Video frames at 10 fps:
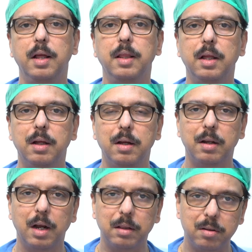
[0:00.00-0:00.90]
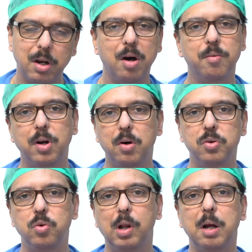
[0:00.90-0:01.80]
అది రక్తస్రావం
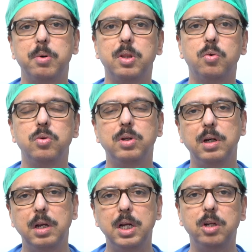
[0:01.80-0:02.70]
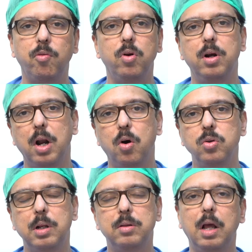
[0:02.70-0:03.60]
రావచ్చు లేకపోతే కొంచెం గ్రీనిష్ ఫ్లూయిడ్
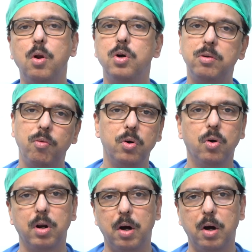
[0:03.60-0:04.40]
రావచ్చు లేకపోతే ఎల్లోయిష్ ఫ్లూయిడ్ కూడా